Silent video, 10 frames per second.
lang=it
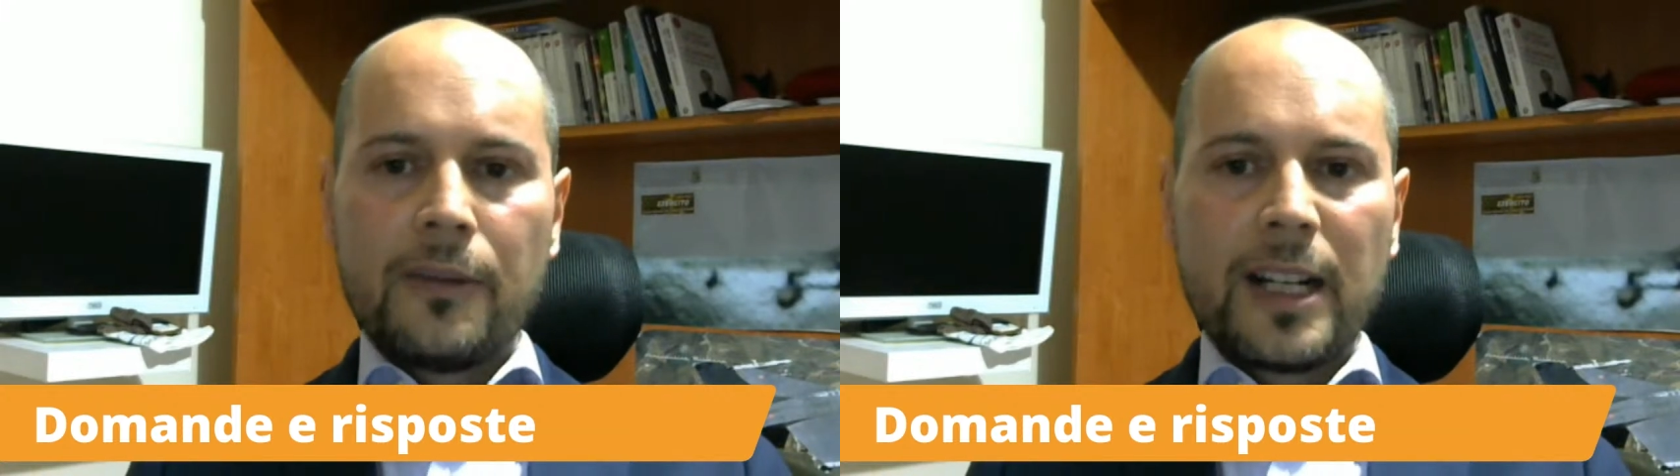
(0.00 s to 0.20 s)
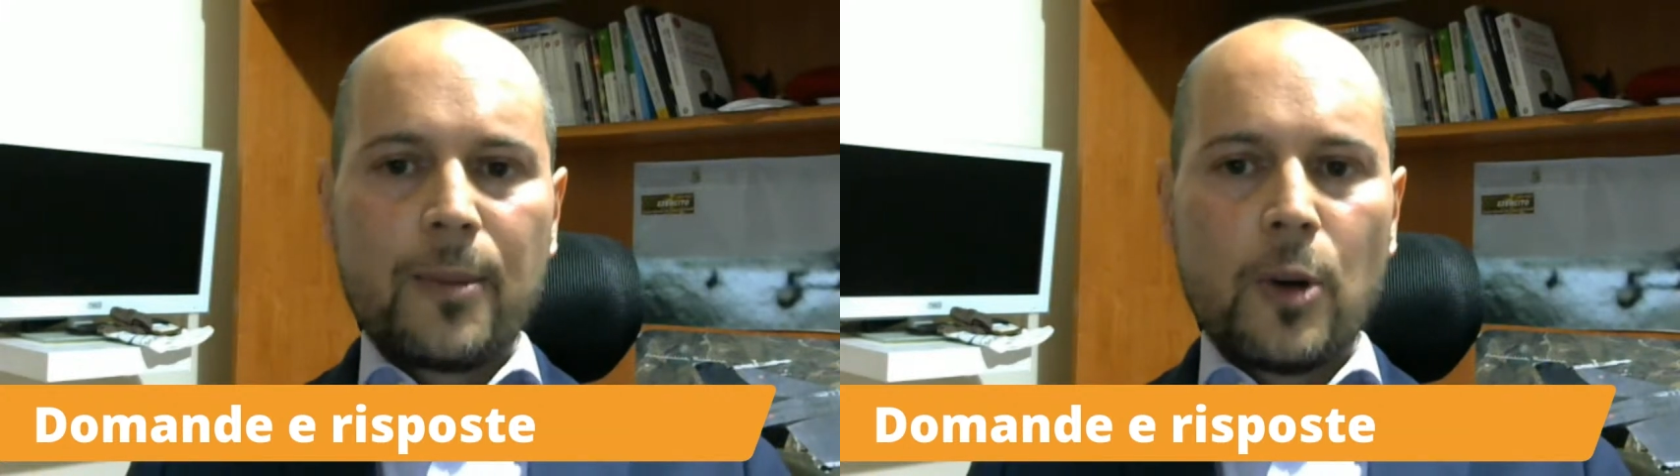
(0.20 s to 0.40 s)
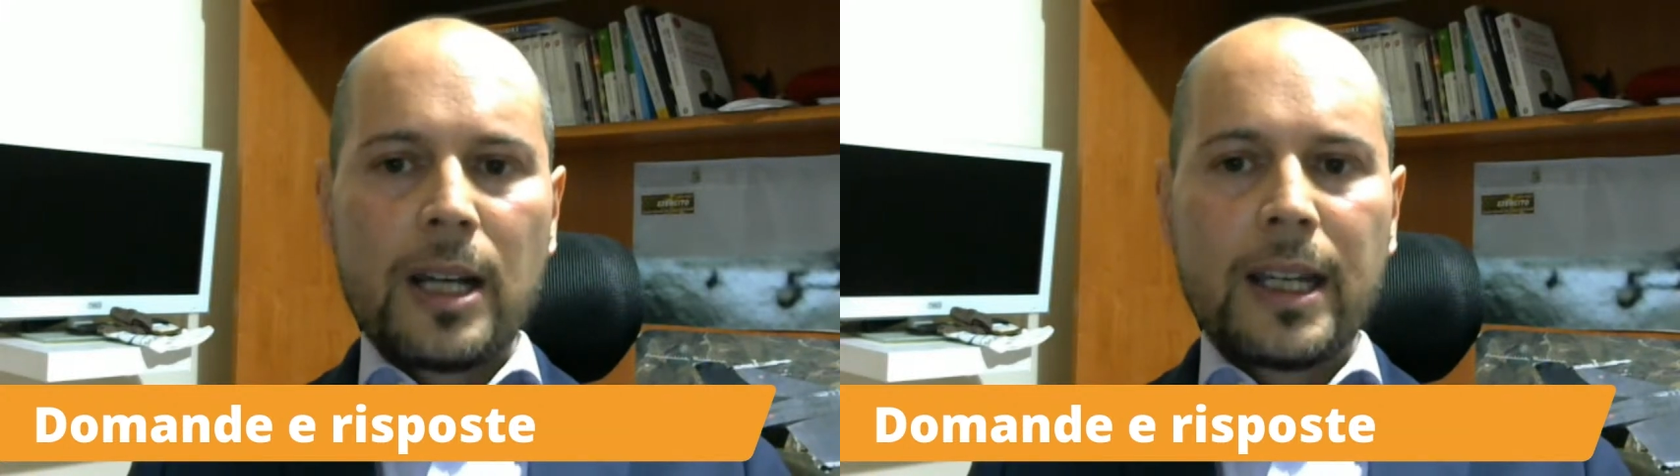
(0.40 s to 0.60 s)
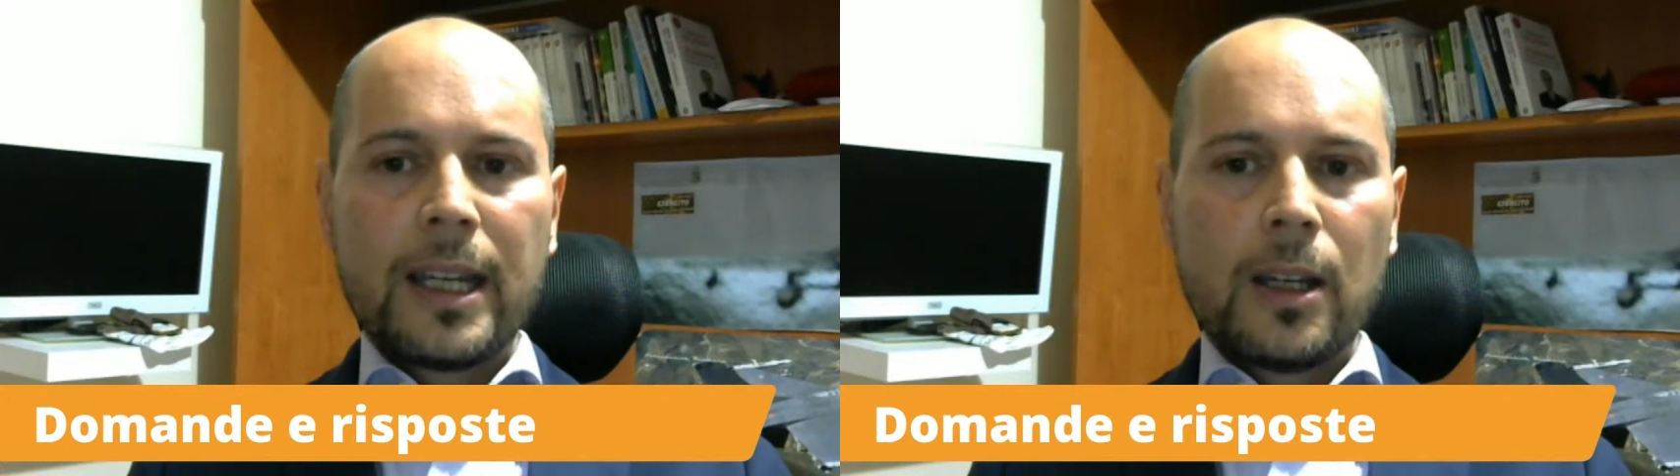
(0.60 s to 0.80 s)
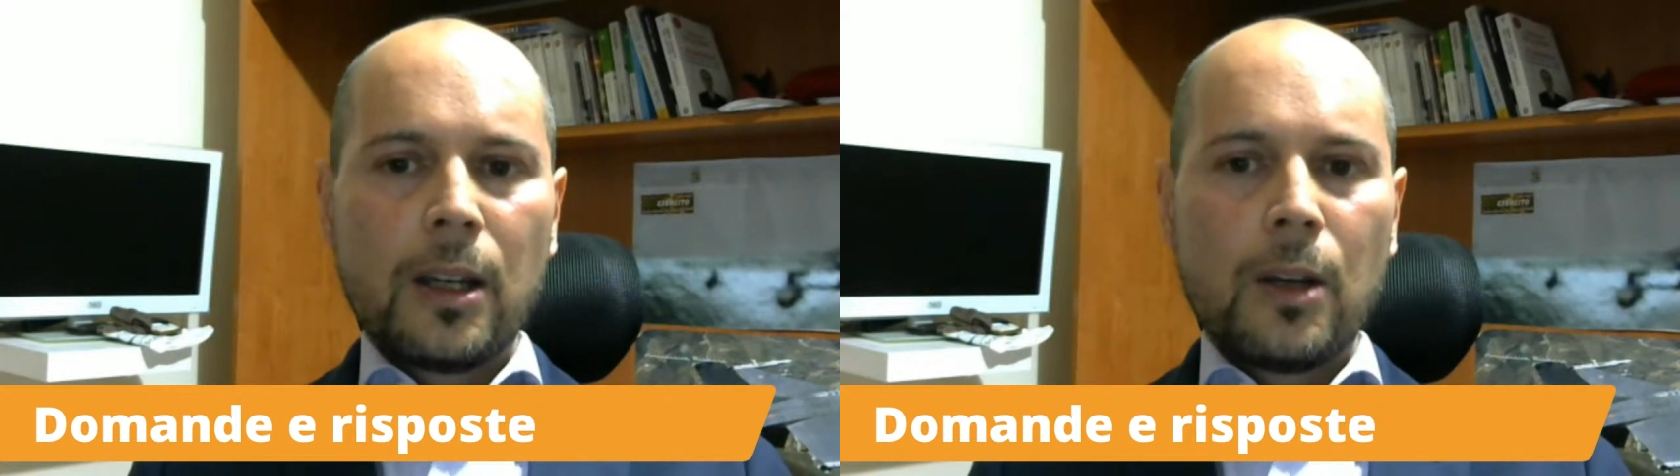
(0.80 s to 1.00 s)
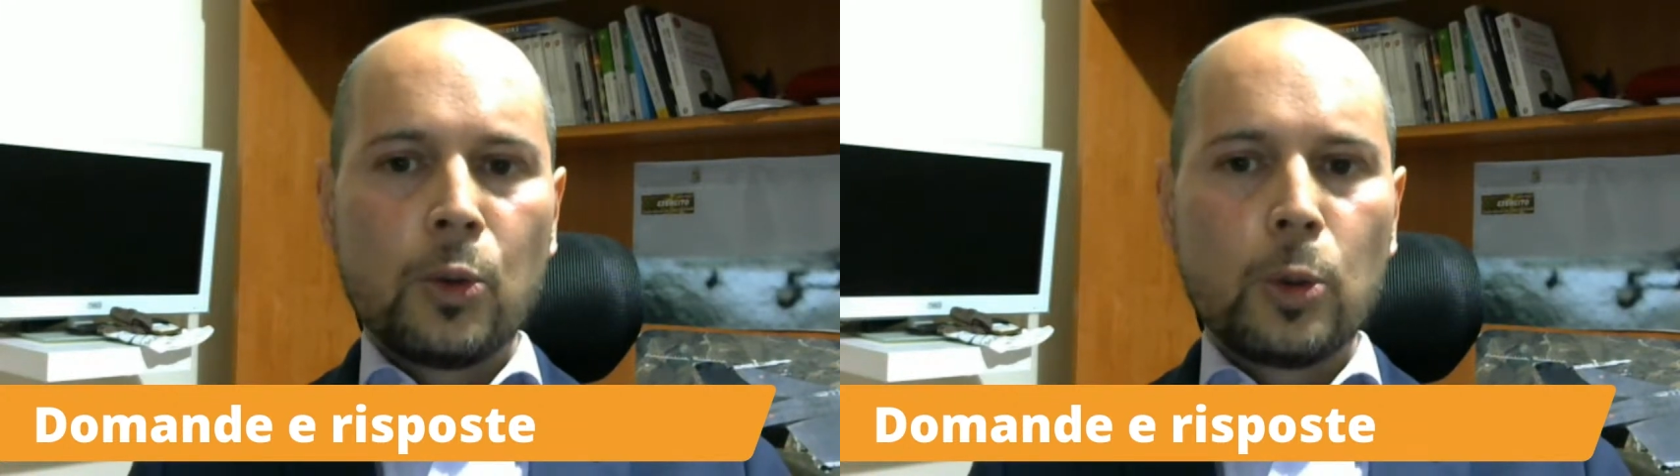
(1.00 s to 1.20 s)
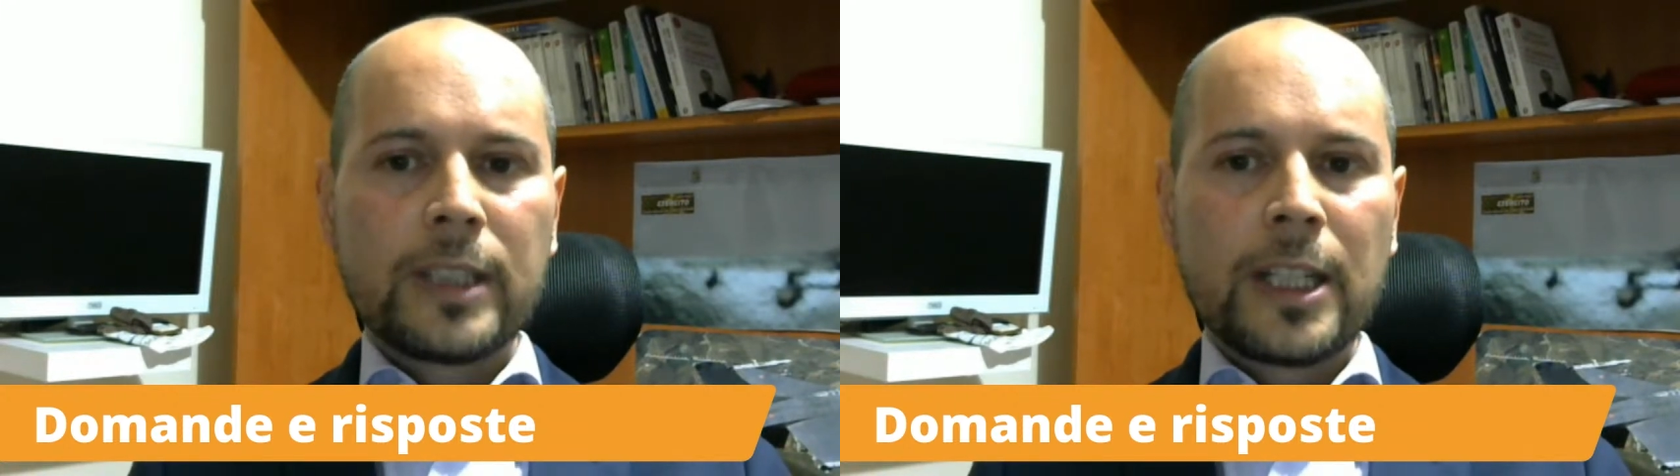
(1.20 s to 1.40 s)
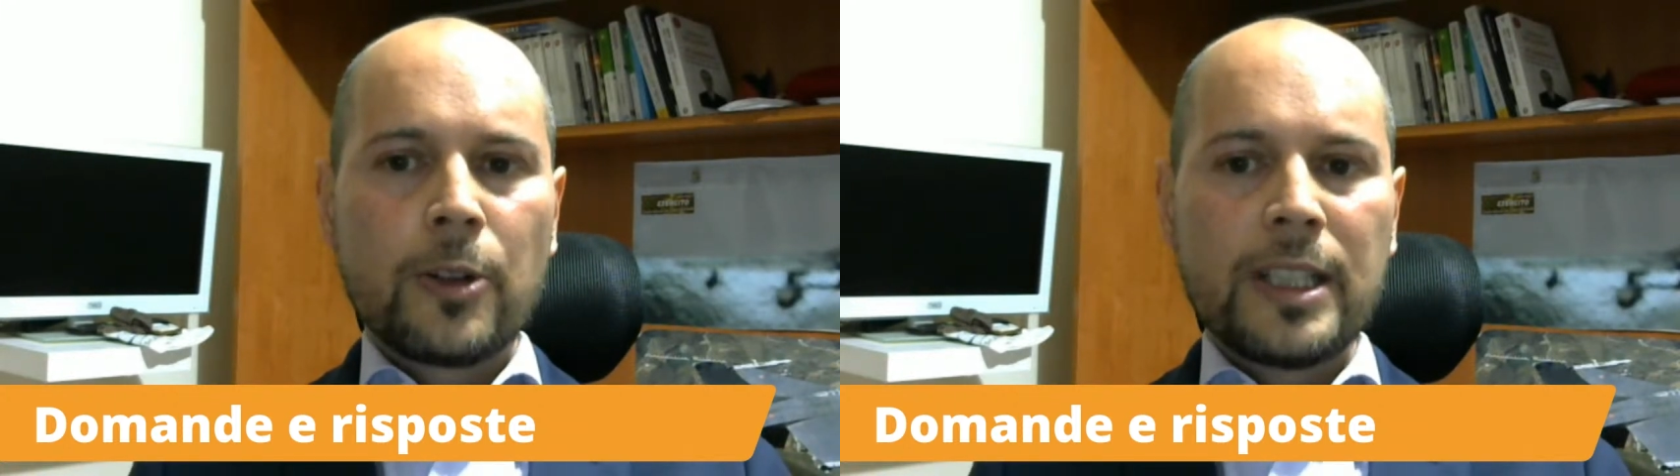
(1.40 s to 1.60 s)
faremo anche
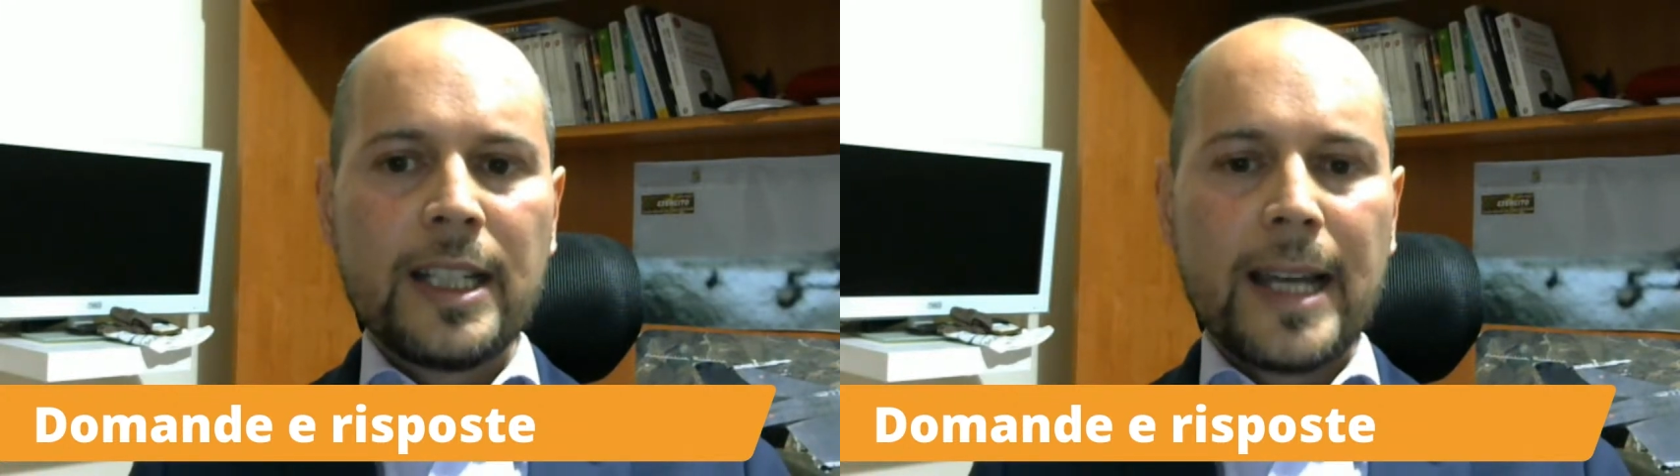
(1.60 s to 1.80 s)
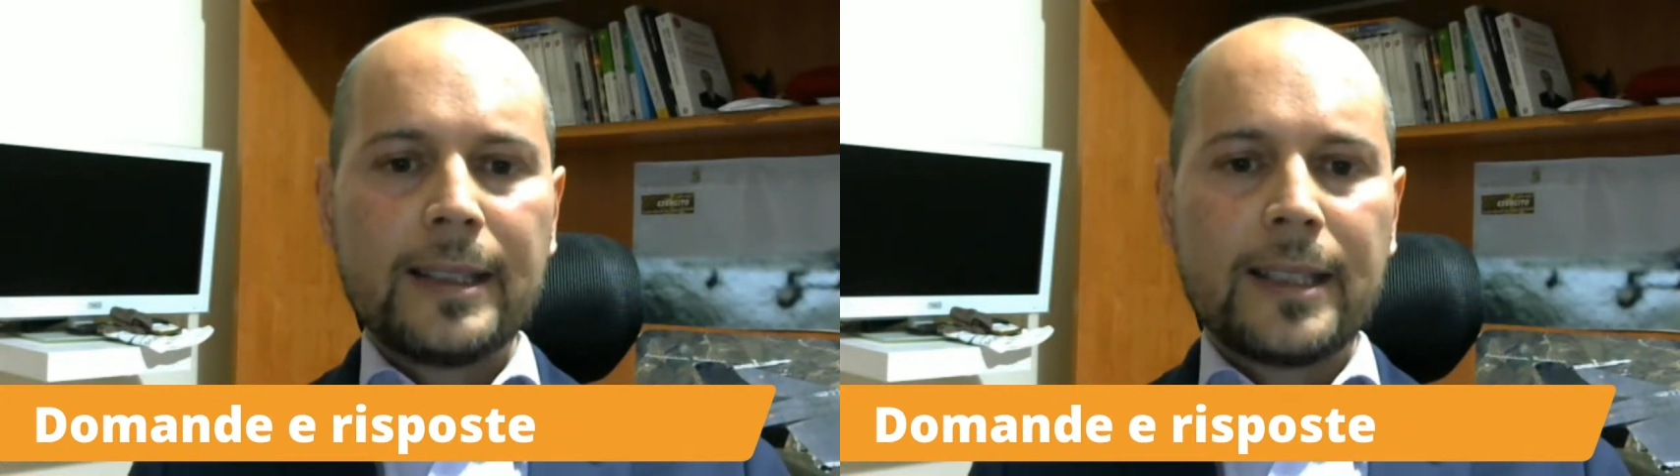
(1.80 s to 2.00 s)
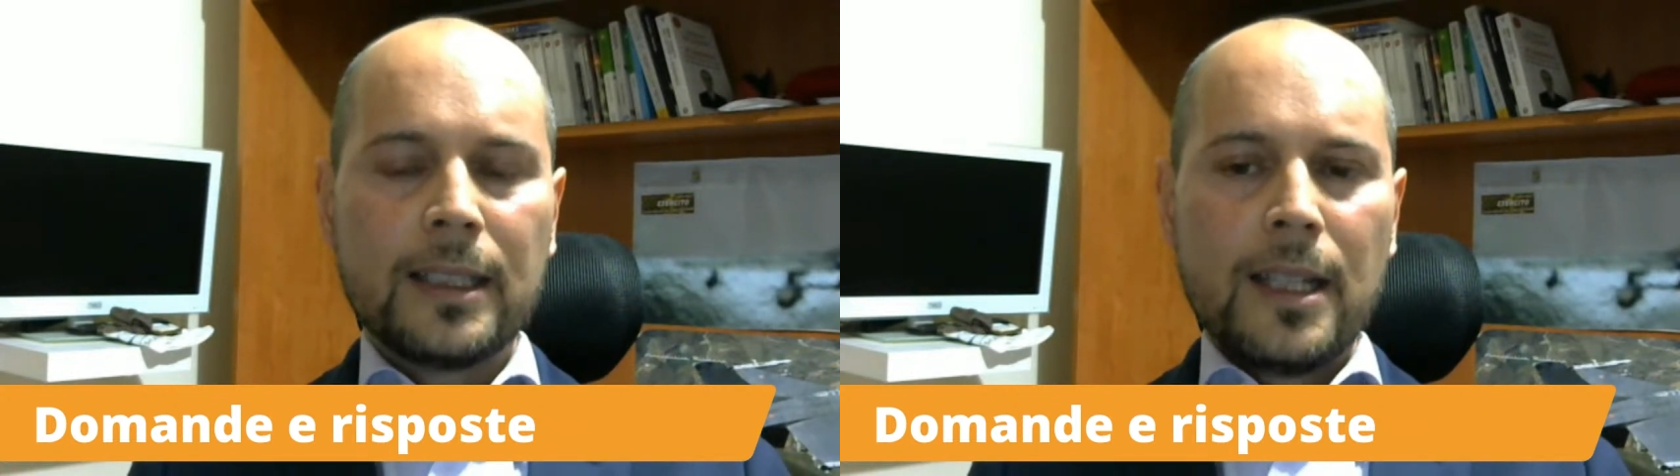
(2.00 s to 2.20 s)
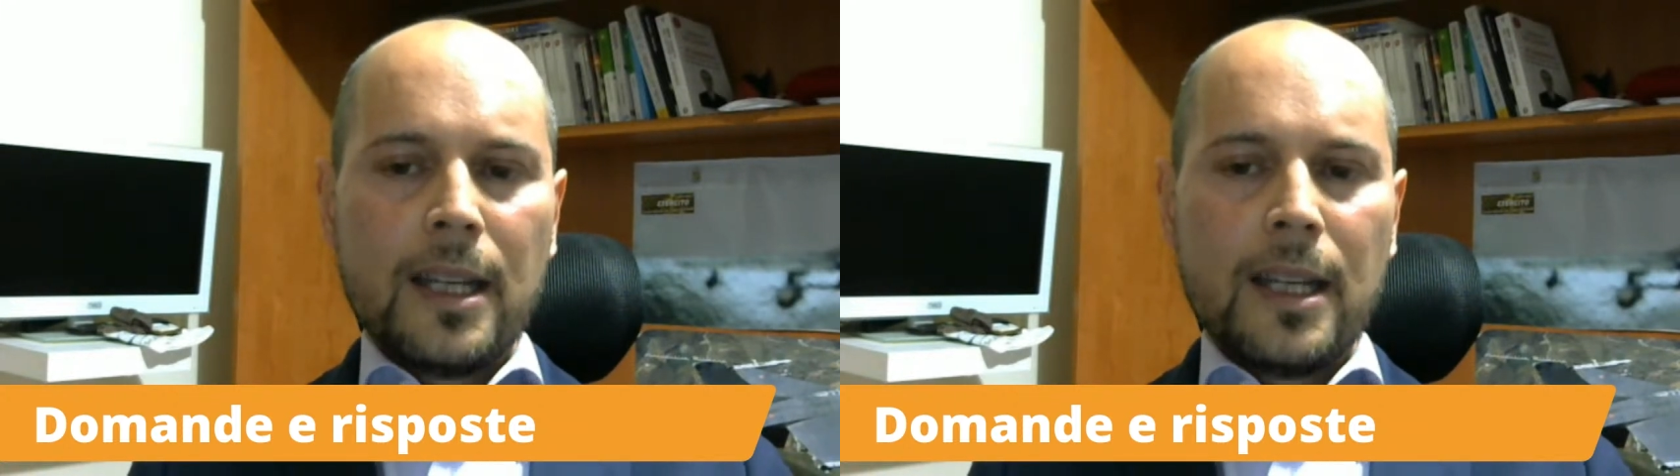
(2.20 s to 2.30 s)
un'ulteriore diretta